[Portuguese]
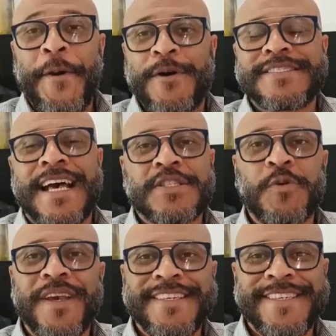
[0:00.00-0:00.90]

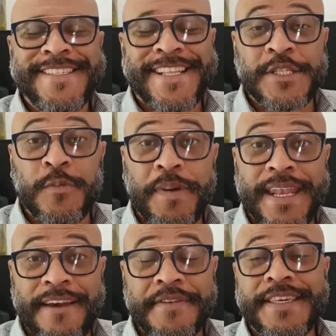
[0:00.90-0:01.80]
Osasco registra
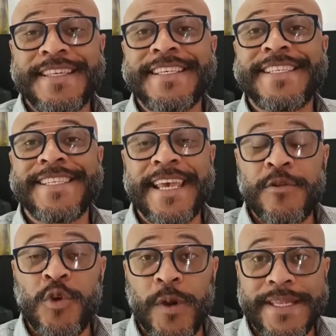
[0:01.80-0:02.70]
superávit de
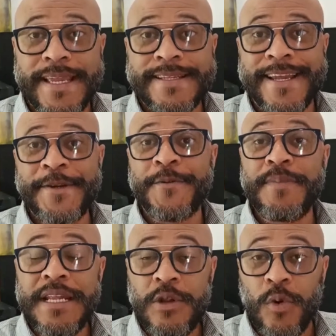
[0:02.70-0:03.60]
181
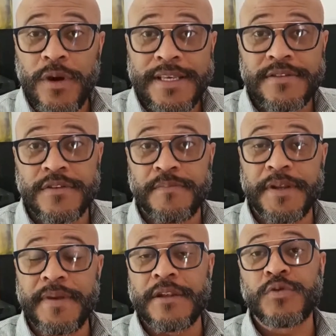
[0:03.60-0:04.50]
milhões nos
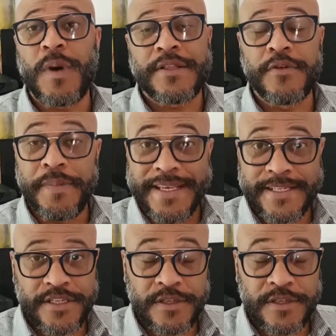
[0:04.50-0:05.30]
primeiros quatro meses de